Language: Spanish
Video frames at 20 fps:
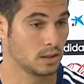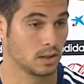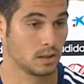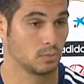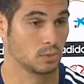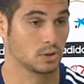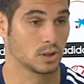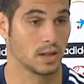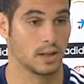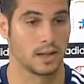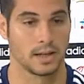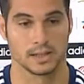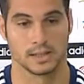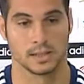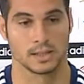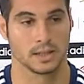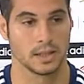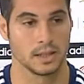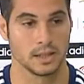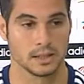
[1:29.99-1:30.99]
tenemos que dar
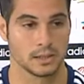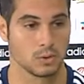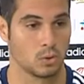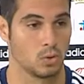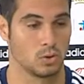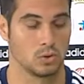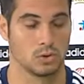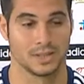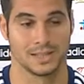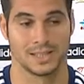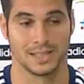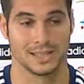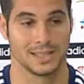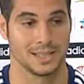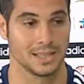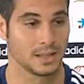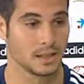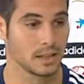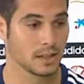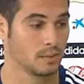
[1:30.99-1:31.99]
ese 6 o ese
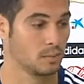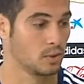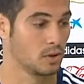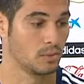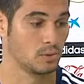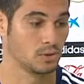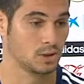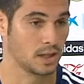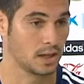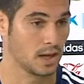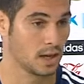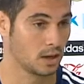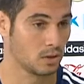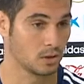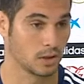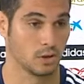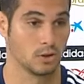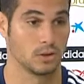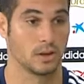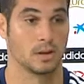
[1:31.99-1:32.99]
7 que podamos llegar,
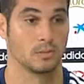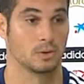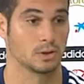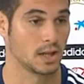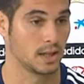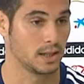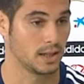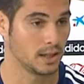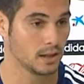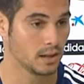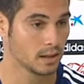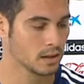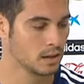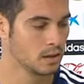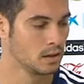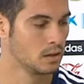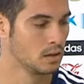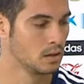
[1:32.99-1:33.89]
aunque no lleguemos al 10